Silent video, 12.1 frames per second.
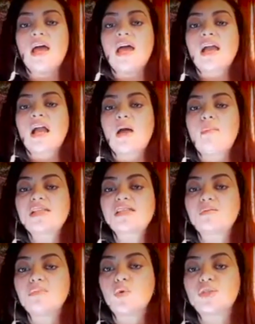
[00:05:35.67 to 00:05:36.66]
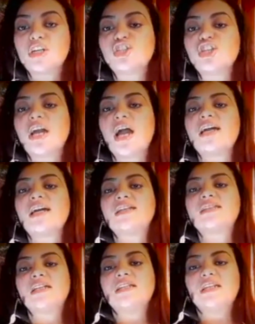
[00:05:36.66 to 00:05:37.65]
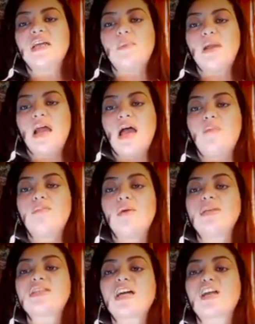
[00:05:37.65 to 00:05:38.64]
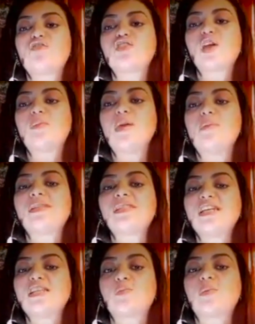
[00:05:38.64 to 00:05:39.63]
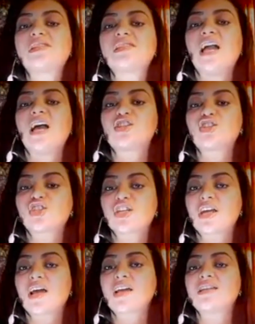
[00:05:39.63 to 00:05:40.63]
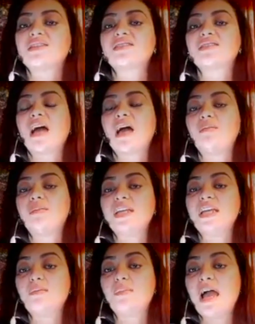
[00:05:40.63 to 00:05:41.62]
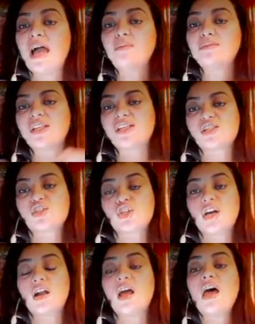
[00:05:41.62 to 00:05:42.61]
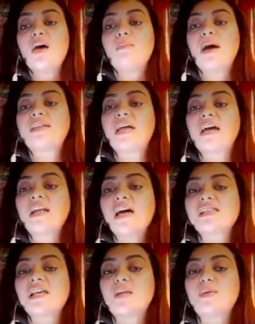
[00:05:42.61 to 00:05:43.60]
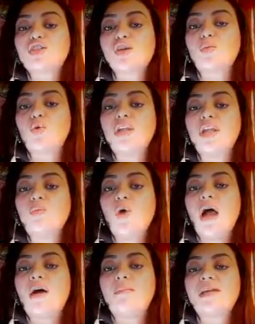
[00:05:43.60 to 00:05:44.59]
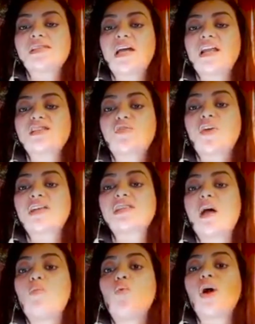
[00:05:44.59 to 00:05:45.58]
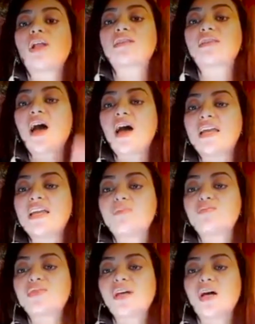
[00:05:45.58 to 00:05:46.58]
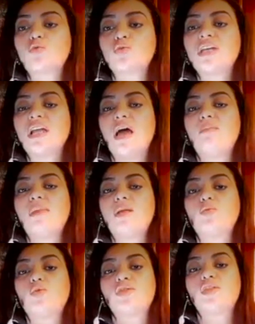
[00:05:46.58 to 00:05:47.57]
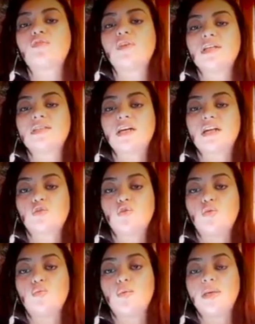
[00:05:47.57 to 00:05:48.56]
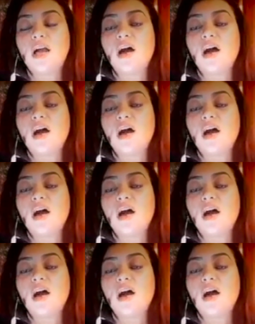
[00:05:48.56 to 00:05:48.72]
كما تم وضع شكاية لدى النيابة العامة من طرف شبيبة حزب الاتحاد الاشتراكي ضد أمينهم العام دريس الشقر المشكر بعد أن حصل مكتبه للمحاماة على صفقة أموال طائلة من التعاضدية العامة لموظفي الإدارة العمومية